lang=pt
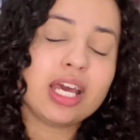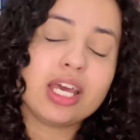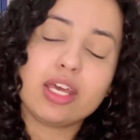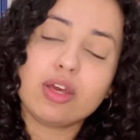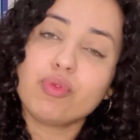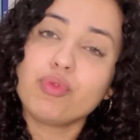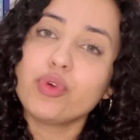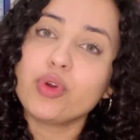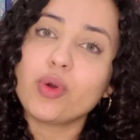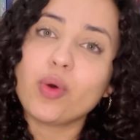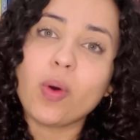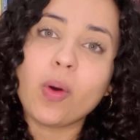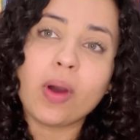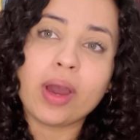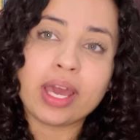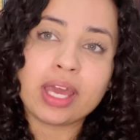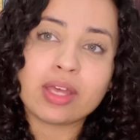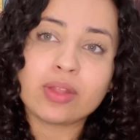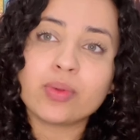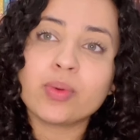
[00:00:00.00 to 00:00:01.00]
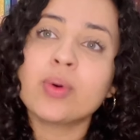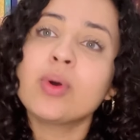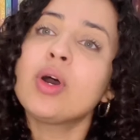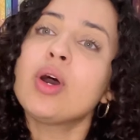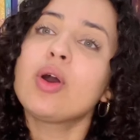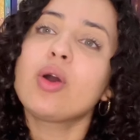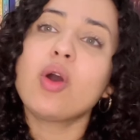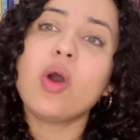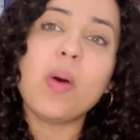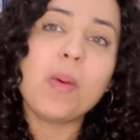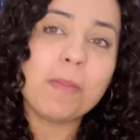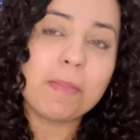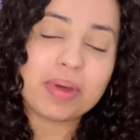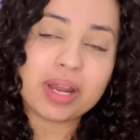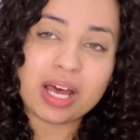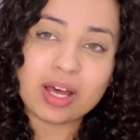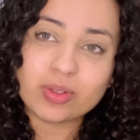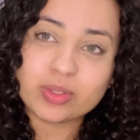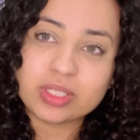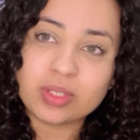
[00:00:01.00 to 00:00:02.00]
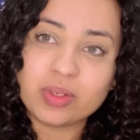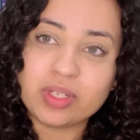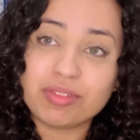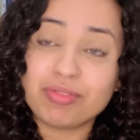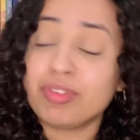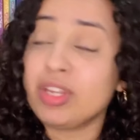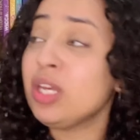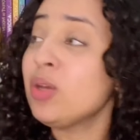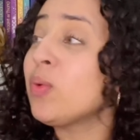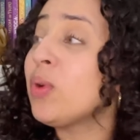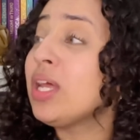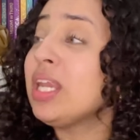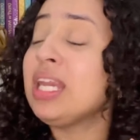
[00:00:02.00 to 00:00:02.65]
eu fui correndo comprar o seu livrinho,